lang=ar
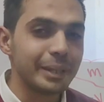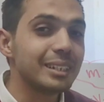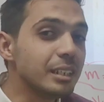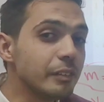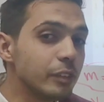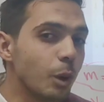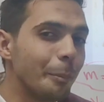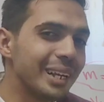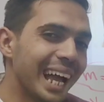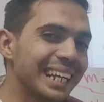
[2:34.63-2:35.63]
بتدعي
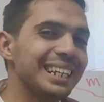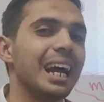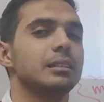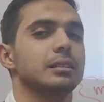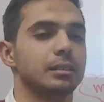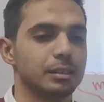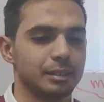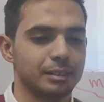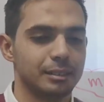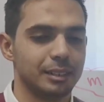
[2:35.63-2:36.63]
فيهم بالحاجه اللي عندك
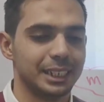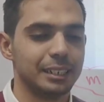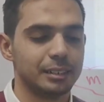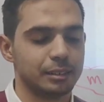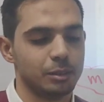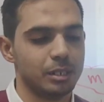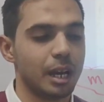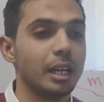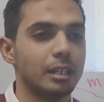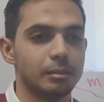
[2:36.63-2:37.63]
هذاكر
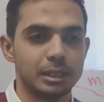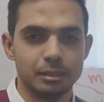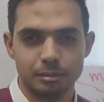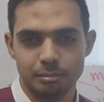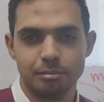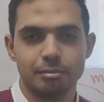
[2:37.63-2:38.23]
دلوقتي احياء مثلا